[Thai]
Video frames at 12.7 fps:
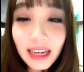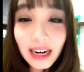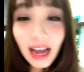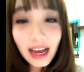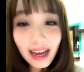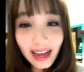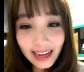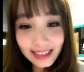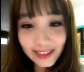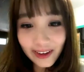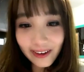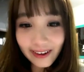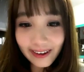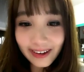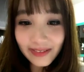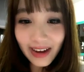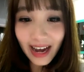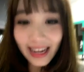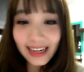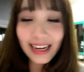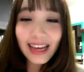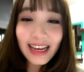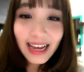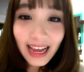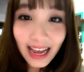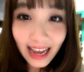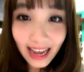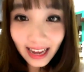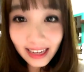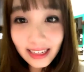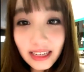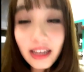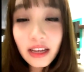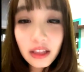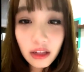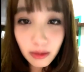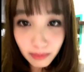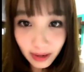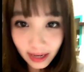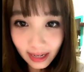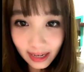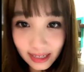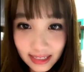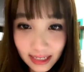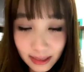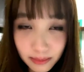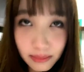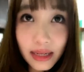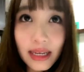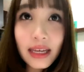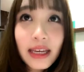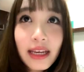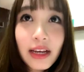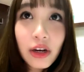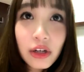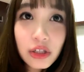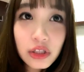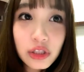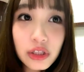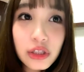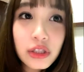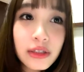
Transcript: ราคาสองร้อยบาทนะคะต่อไปนะคะเซต B ก็คือ